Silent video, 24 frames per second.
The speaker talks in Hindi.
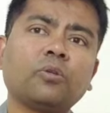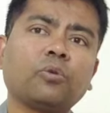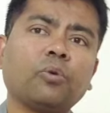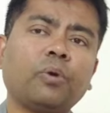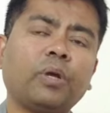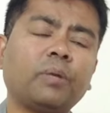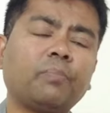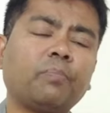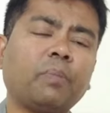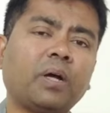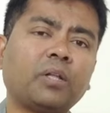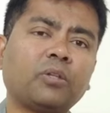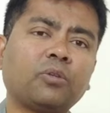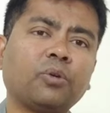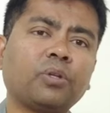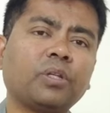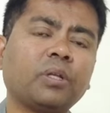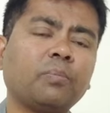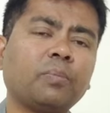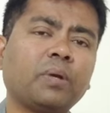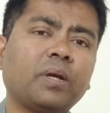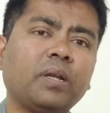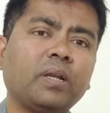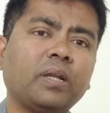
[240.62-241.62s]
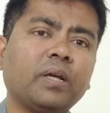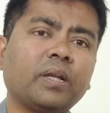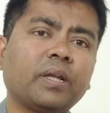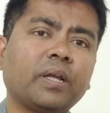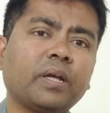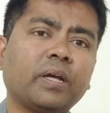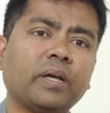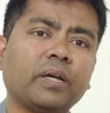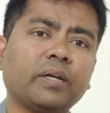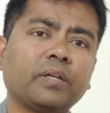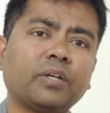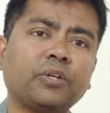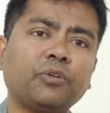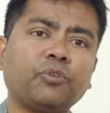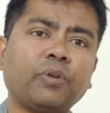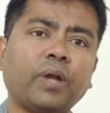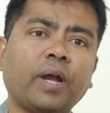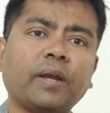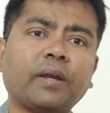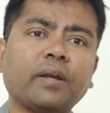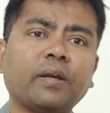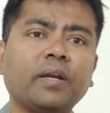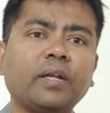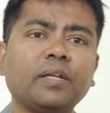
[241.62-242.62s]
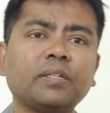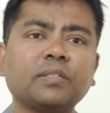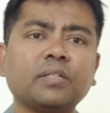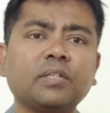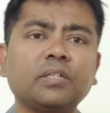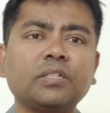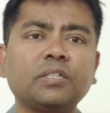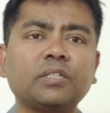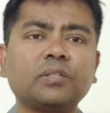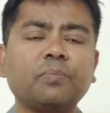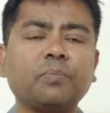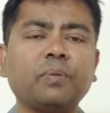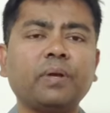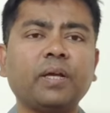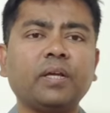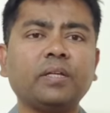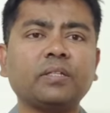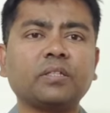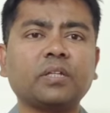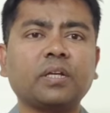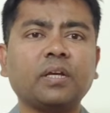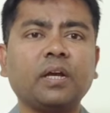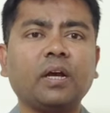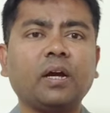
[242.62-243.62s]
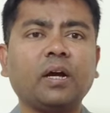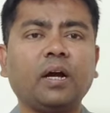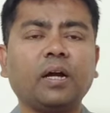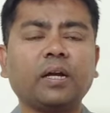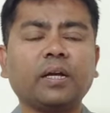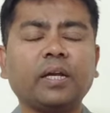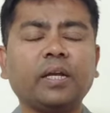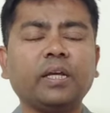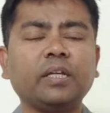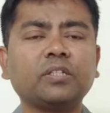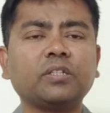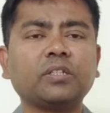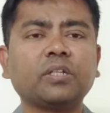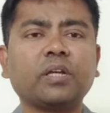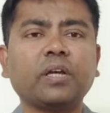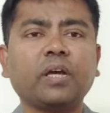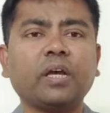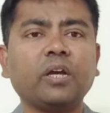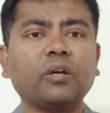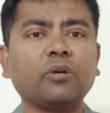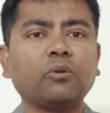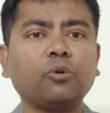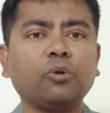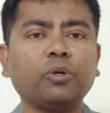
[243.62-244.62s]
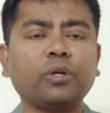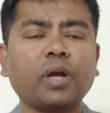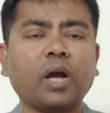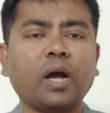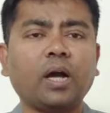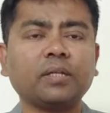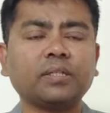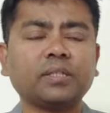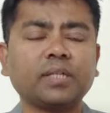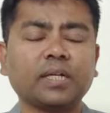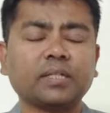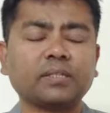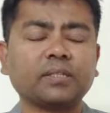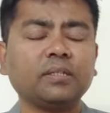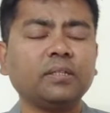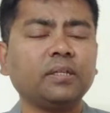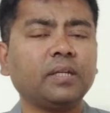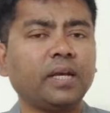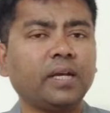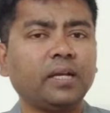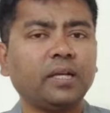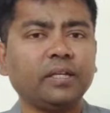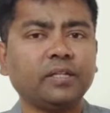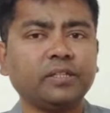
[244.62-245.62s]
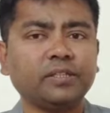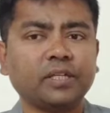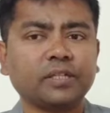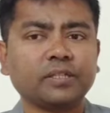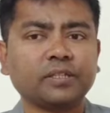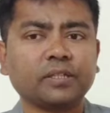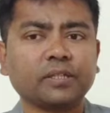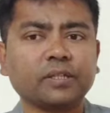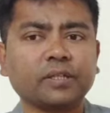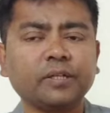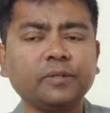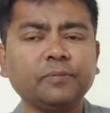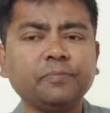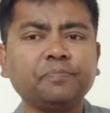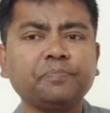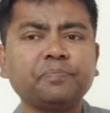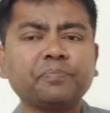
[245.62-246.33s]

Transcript: तो एक बात तो एकदम क्लियर है कि यूनाइटेड नेशंस में इसके अगेंस्ट क्या है कोई खास एक्शन नहीं लिए जा सकते